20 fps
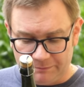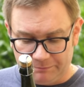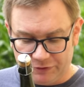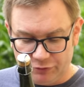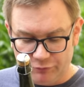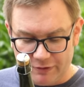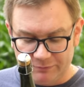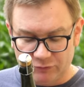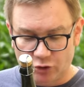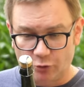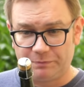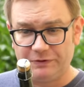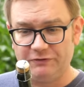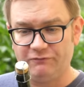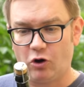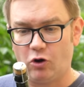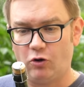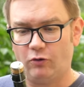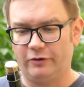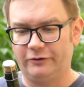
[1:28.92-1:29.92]
Piłem to
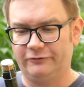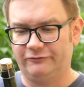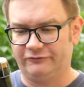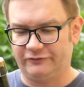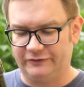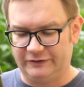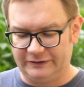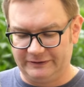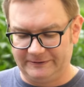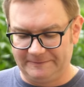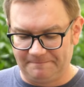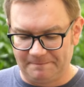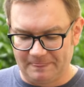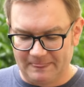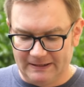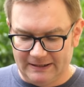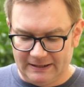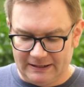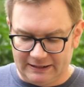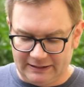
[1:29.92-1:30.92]
piwo w,
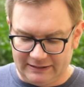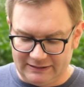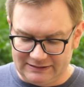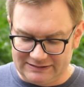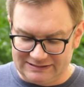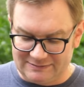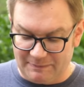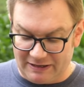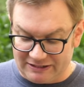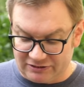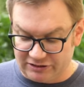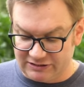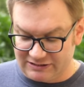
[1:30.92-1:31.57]
e, z,